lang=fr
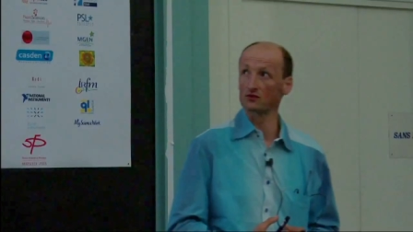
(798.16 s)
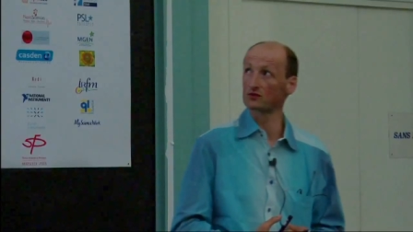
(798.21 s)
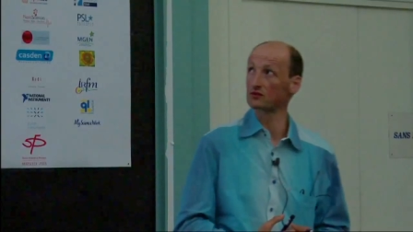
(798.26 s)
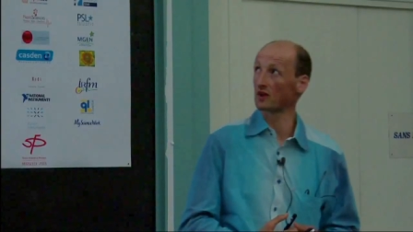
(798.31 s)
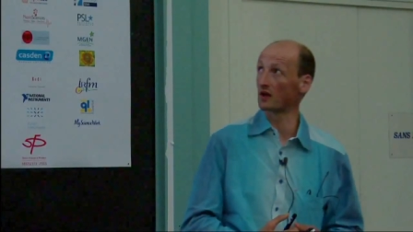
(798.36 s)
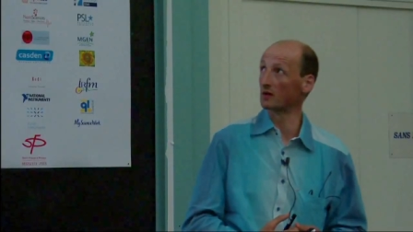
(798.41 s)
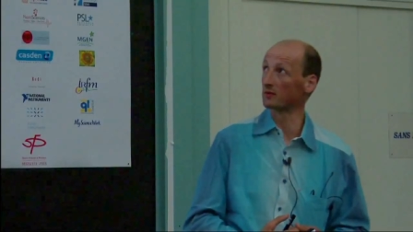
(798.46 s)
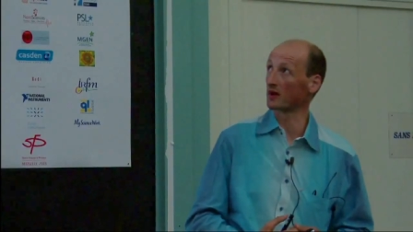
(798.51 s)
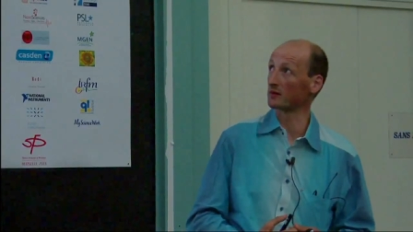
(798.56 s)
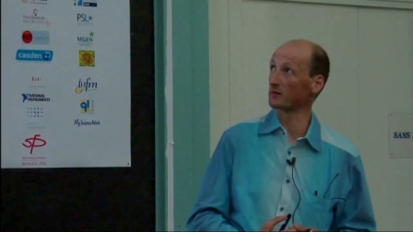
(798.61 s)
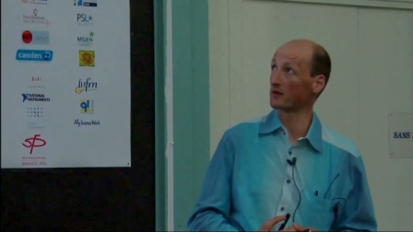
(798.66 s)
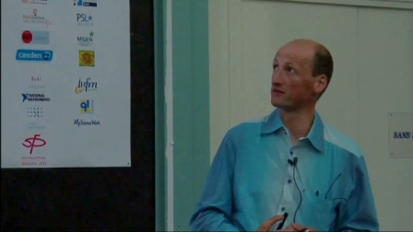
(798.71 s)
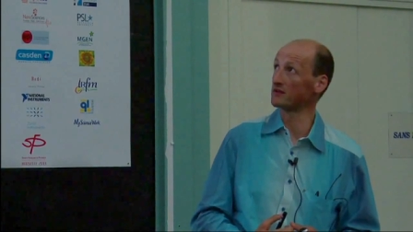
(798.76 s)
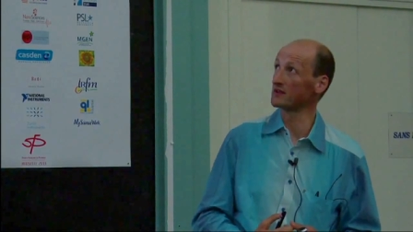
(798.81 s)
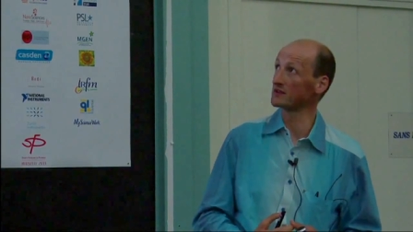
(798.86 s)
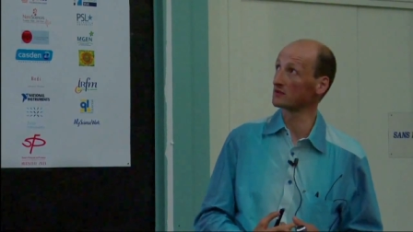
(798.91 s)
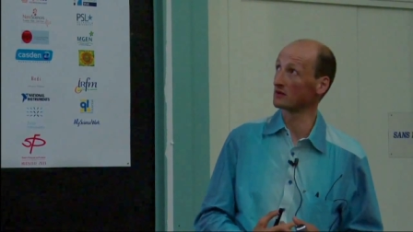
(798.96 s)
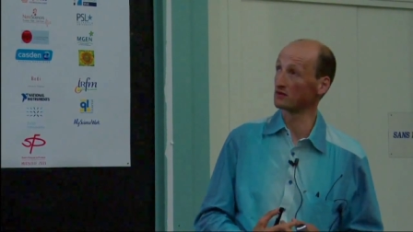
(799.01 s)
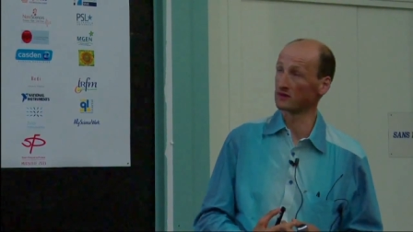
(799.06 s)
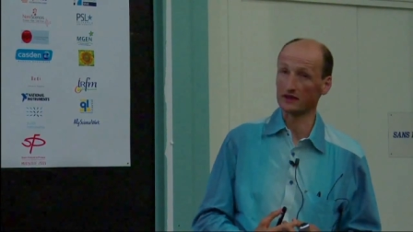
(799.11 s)
jusqu'à un peu de
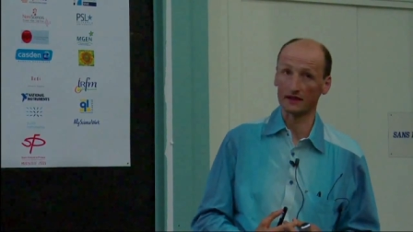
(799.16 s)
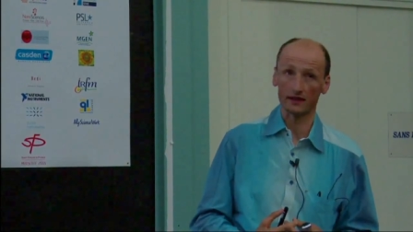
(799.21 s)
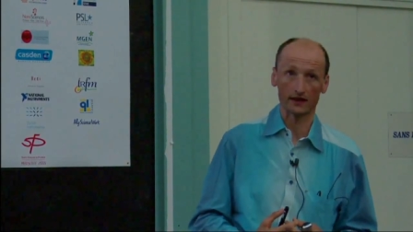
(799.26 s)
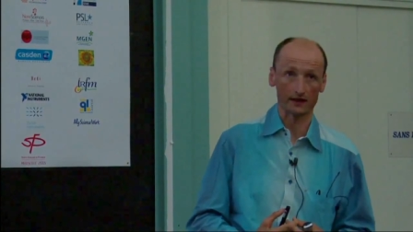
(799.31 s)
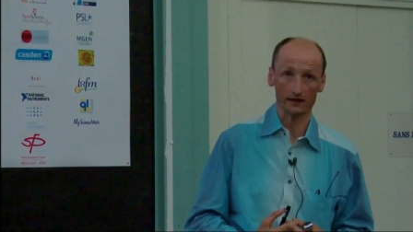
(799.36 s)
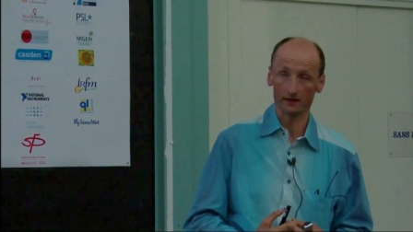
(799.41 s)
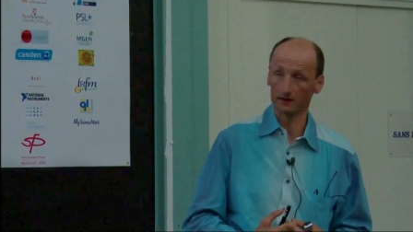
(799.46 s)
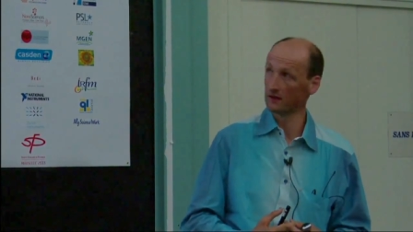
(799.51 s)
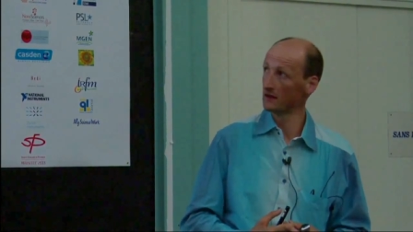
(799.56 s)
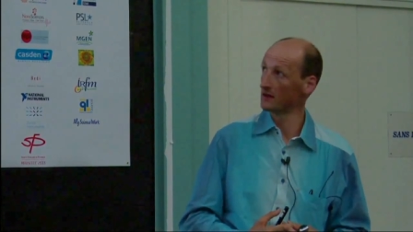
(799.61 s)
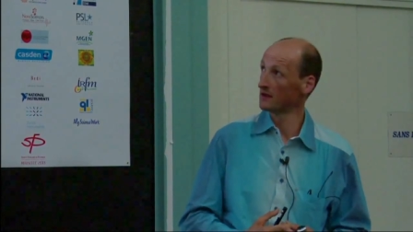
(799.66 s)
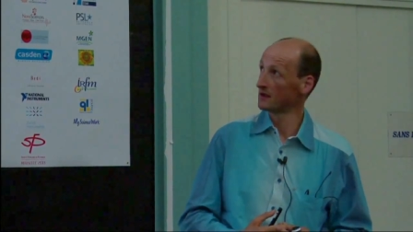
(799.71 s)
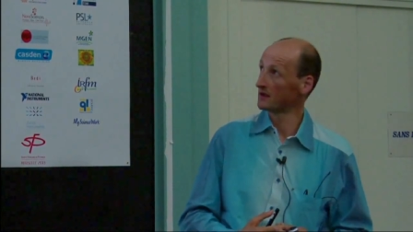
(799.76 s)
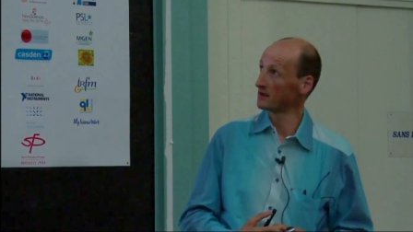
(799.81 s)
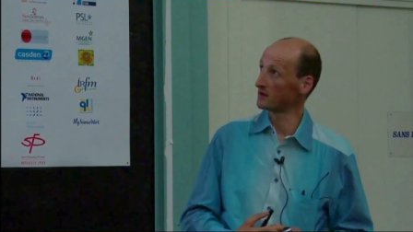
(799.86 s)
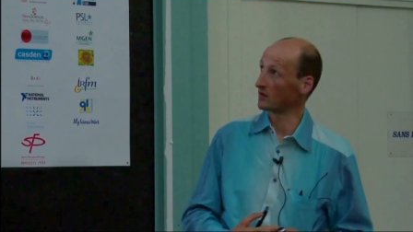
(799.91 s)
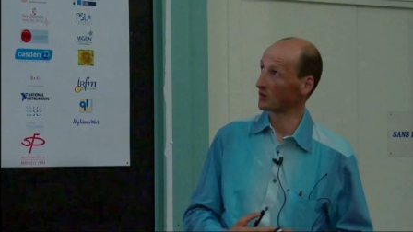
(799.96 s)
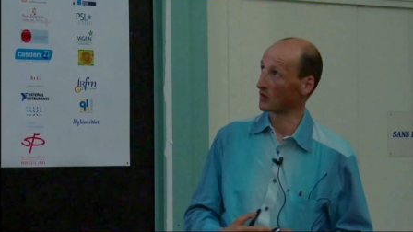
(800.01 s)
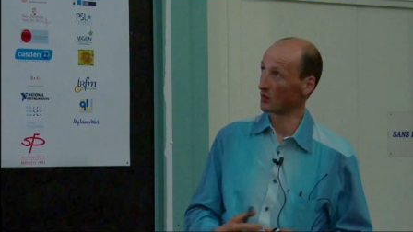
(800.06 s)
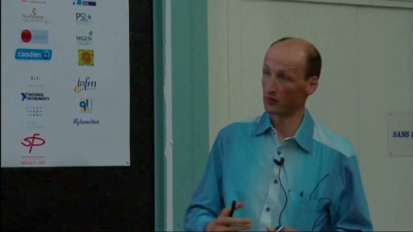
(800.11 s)
800 degrés.
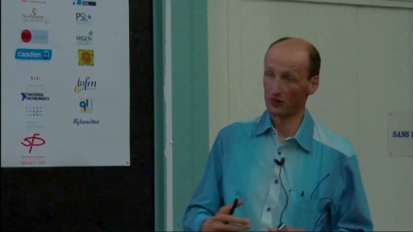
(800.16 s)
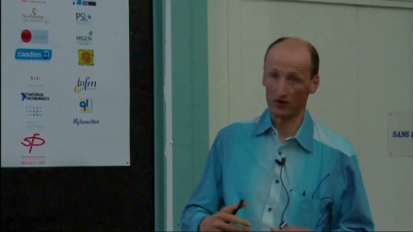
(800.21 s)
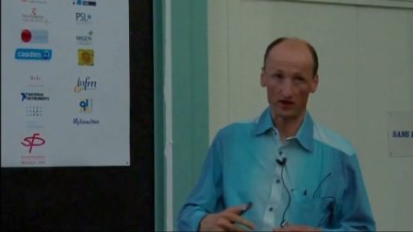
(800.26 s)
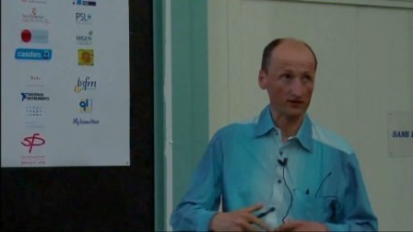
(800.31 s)
Donc on peut